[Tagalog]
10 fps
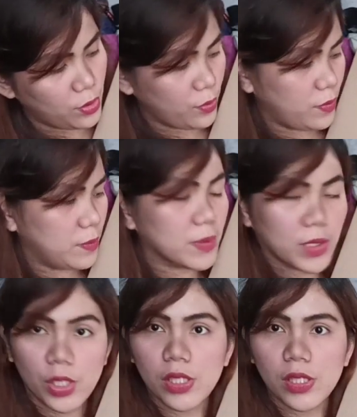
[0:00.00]
Louis
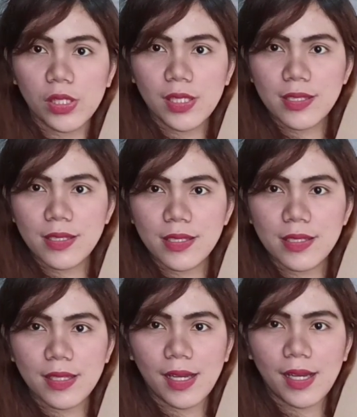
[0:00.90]
Vuitton. This
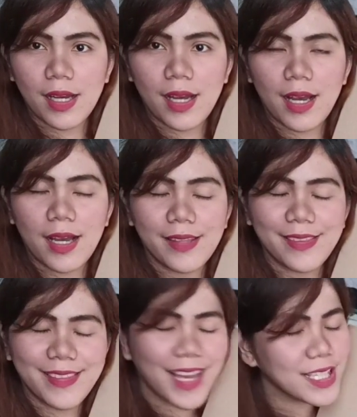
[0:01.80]
is a
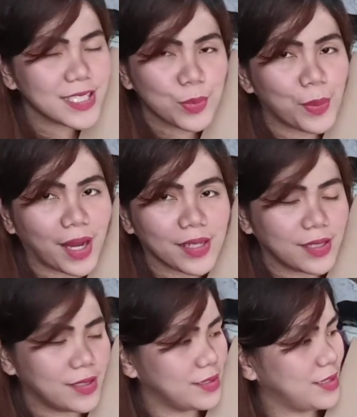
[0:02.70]
nice bag.
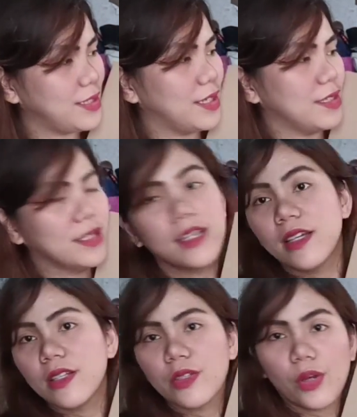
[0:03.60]
Ayan.
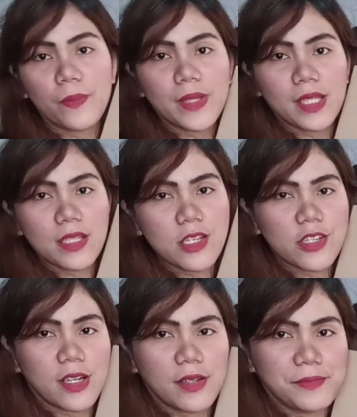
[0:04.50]
So, open natin
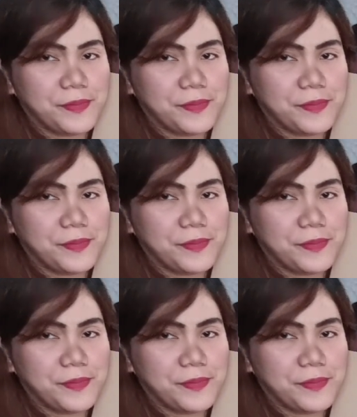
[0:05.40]
siya.